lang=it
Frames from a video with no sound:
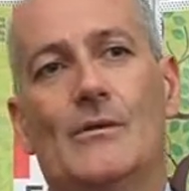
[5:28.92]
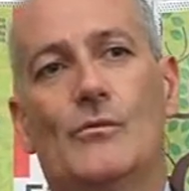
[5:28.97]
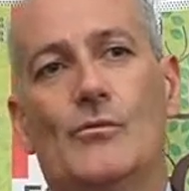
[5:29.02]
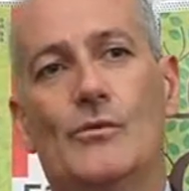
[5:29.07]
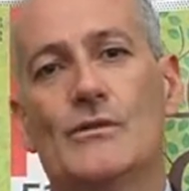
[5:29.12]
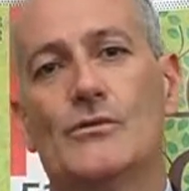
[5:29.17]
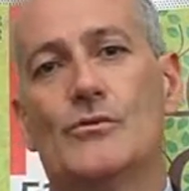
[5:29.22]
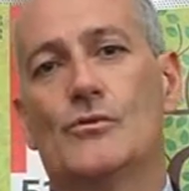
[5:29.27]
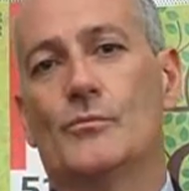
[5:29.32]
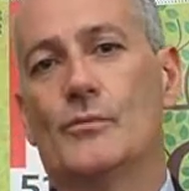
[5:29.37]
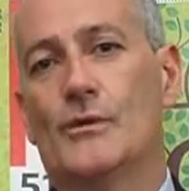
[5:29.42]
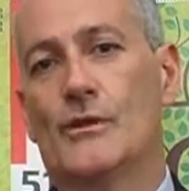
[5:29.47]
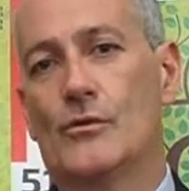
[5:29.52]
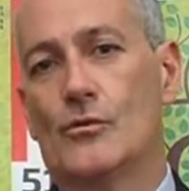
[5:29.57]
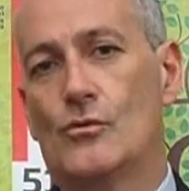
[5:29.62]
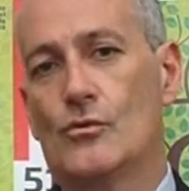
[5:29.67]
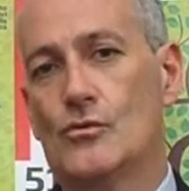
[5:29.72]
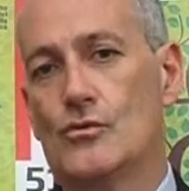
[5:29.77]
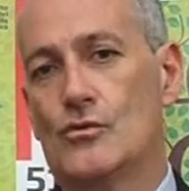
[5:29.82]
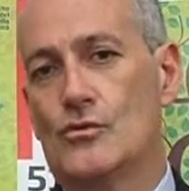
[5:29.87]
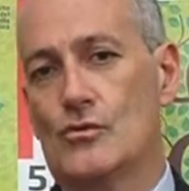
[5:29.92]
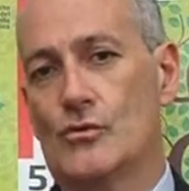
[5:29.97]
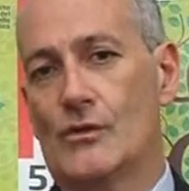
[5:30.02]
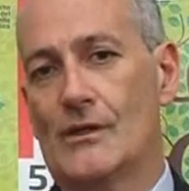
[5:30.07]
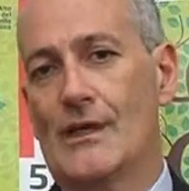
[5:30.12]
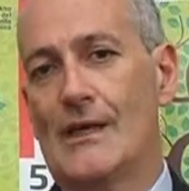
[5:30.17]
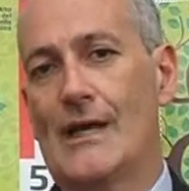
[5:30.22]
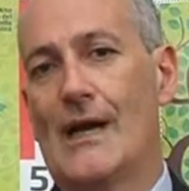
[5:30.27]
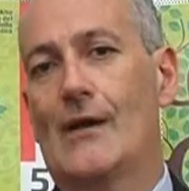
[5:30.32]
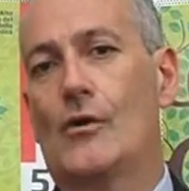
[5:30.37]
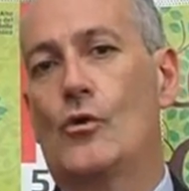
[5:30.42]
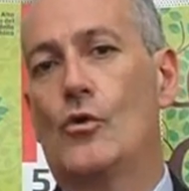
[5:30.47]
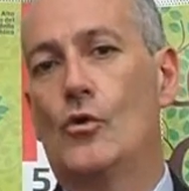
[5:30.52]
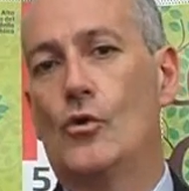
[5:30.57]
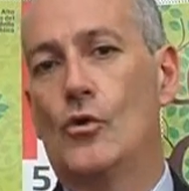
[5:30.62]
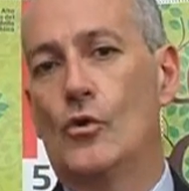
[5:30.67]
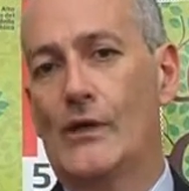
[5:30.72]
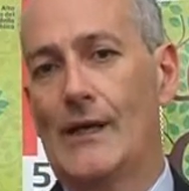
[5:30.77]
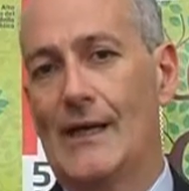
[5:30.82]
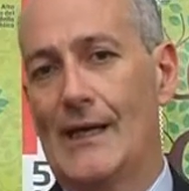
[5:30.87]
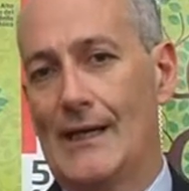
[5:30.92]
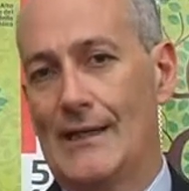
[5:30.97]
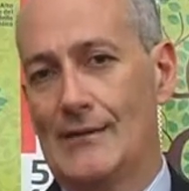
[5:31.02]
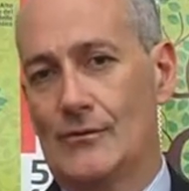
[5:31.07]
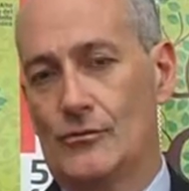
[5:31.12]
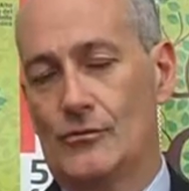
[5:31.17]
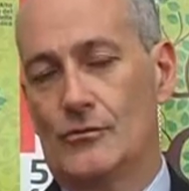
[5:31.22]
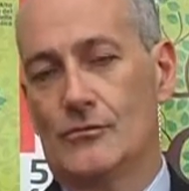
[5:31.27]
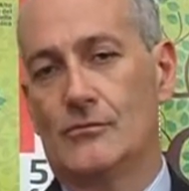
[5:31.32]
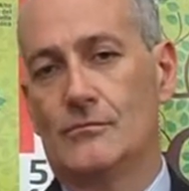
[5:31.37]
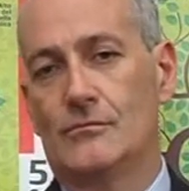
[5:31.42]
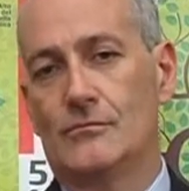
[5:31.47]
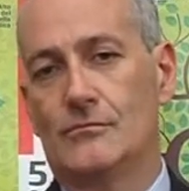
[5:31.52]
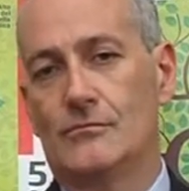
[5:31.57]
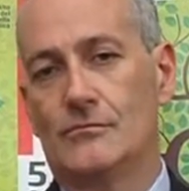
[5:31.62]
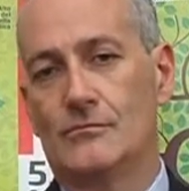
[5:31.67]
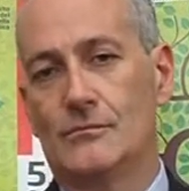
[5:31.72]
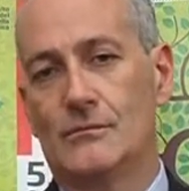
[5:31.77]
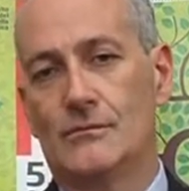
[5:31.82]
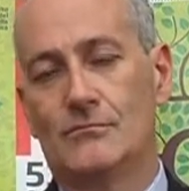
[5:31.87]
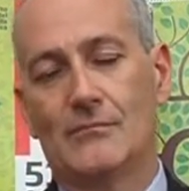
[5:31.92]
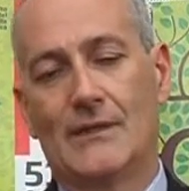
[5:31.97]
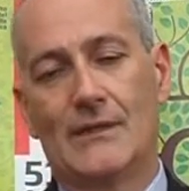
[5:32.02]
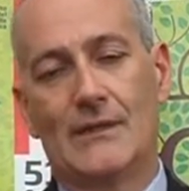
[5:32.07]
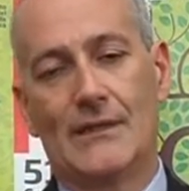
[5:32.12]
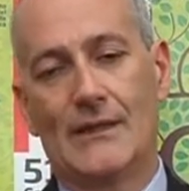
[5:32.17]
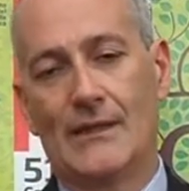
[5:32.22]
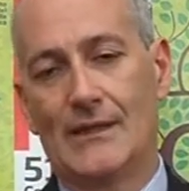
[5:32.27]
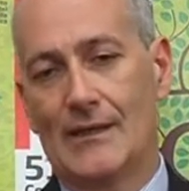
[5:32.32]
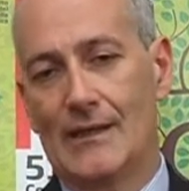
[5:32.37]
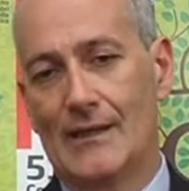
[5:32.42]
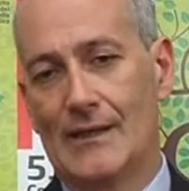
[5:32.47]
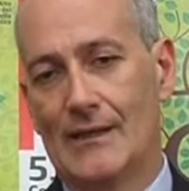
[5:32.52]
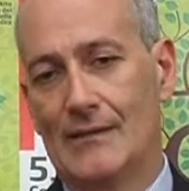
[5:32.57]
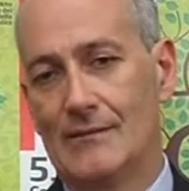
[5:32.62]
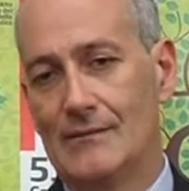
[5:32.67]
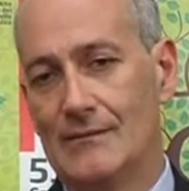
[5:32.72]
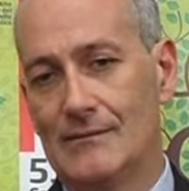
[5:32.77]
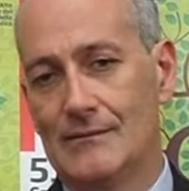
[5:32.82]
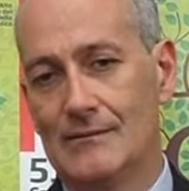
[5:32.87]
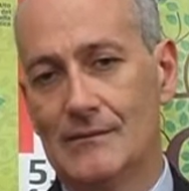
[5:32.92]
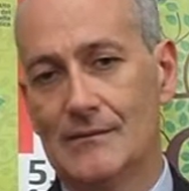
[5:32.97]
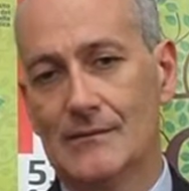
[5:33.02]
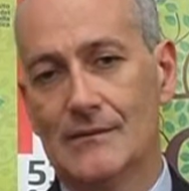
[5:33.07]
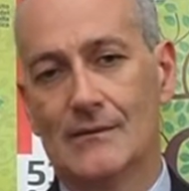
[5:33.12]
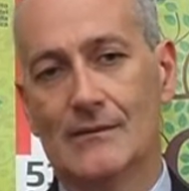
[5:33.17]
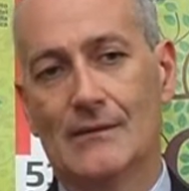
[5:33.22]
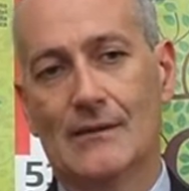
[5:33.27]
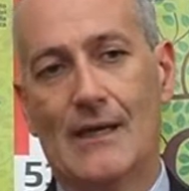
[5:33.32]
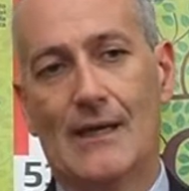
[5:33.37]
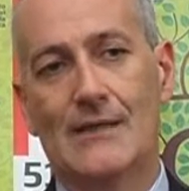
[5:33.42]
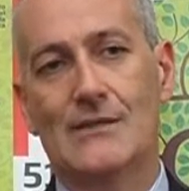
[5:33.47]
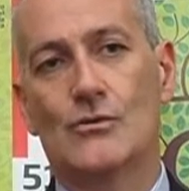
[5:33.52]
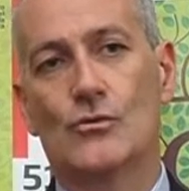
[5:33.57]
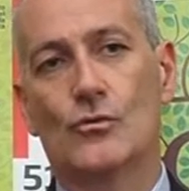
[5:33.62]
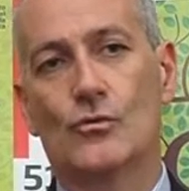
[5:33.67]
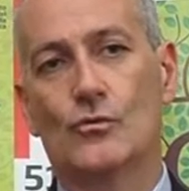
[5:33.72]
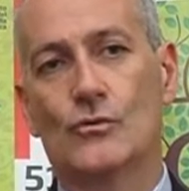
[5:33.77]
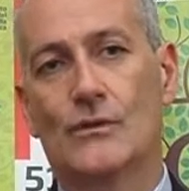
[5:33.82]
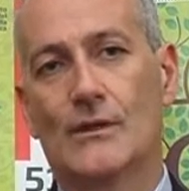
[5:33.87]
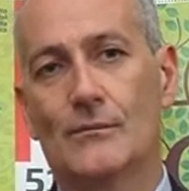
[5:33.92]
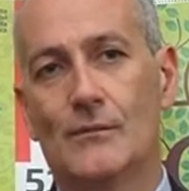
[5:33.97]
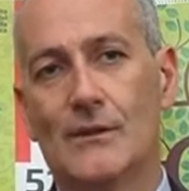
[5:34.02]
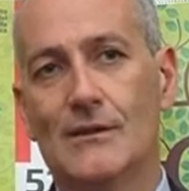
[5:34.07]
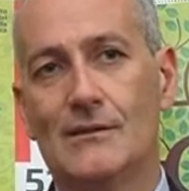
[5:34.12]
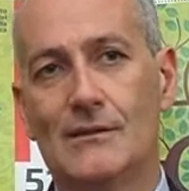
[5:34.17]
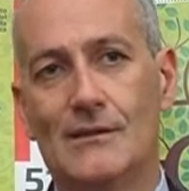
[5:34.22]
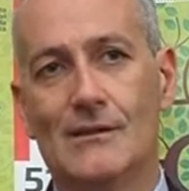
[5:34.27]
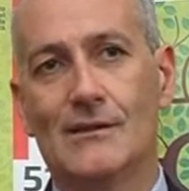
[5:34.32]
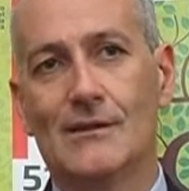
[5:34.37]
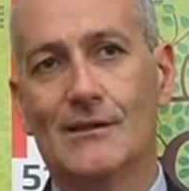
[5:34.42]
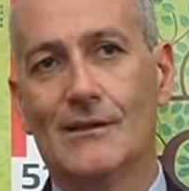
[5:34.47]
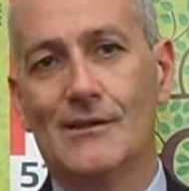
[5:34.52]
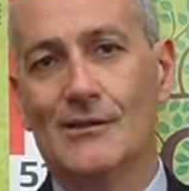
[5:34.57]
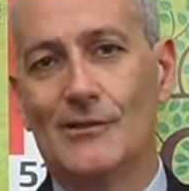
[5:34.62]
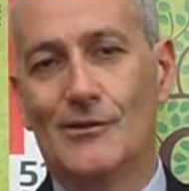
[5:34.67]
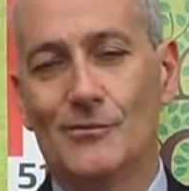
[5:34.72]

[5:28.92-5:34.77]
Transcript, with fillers: questo percorso che ha collocato in maniera eh, assolutamente